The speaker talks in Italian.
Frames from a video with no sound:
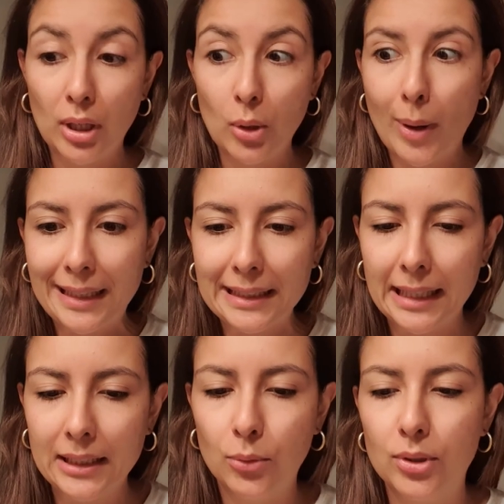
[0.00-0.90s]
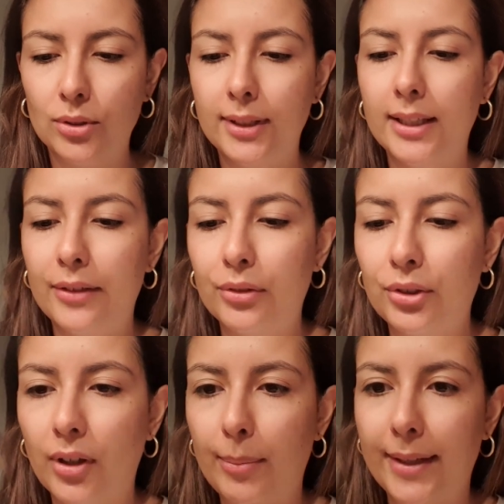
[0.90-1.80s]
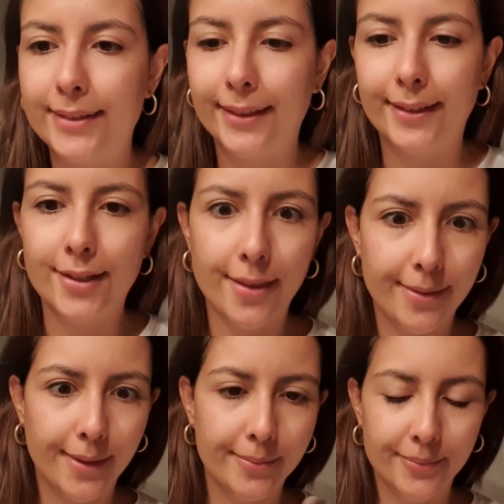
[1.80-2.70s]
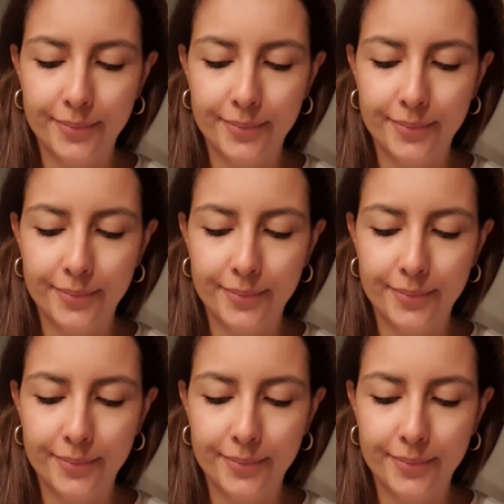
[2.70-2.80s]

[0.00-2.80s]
la qualità di questo telefono dovrebbe essere decente